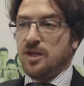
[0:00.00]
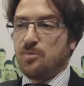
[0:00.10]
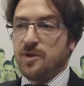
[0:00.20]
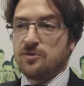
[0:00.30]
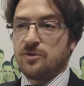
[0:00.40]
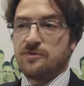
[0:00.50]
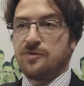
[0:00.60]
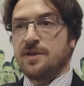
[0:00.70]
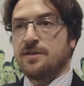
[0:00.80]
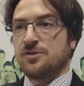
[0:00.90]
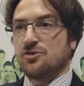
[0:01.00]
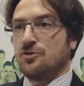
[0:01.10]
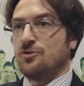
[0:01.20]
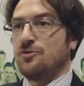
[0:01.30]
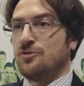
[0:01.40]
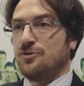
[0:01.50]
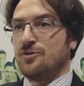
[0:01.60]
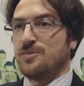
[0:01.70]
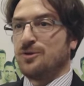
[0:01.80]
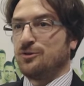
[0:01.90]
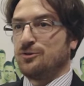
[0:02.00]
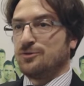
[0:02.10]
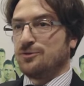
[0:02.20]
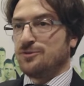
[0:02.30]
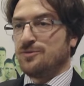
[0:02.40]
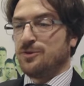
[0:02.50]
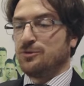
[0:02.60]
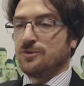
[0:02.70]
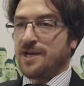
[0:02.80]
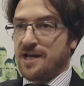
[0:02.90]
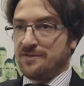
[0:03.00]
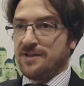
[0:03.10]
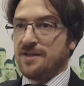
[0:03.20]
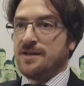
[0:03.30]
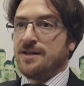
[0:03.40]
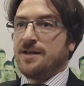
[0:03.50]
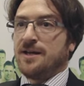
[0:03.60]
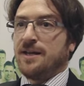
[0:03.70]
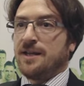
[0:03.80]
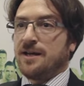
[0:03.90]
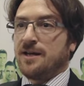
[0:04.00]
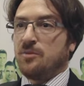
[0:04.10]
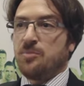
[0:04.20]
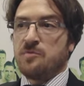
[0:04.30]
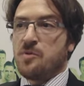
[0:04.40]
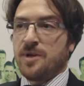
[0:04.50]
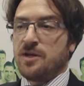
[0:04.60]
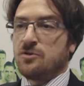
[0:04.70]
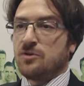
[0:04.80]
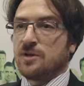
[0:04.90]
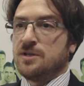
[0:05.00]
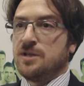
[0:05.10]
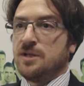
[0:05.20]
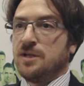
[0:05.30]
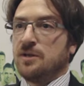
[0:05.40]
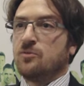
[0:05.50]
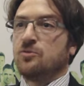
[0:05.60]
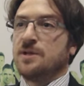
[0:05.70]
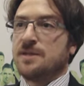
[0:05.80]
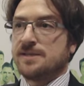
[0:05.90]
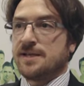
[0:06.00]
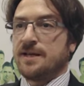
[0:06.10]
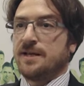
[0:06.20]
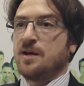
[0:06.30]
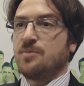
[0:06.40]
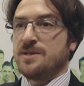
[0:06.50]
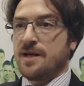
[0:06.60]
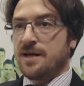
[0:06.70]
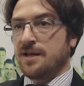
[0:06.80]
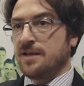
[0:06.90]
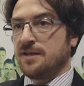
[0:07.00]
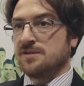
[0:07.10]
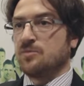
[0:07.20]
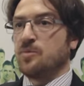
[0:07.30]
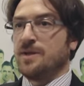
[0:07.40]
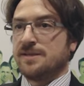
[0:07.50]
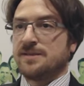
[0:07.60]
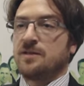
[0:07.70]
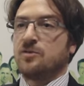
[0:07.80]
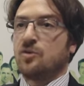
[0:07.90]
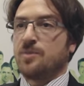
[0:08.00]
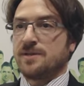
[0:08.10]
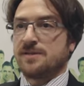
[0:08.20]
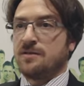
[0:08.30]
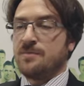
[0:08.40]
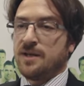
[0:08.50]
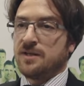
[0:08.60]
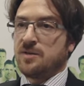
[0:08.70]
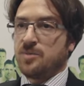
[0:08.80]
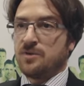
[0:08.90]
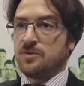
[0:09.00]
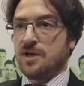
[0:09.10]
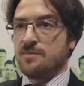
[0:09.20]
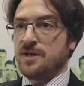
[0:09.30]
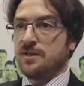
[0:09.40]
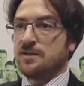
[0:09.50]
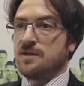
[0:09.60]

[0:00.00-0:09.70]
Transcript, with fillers: I pericoli del fallo del test sono molto, molto gravi. La, il primo pericolo è di utilizzare il capitale smobilizzandolo parzialmente, periodicamente,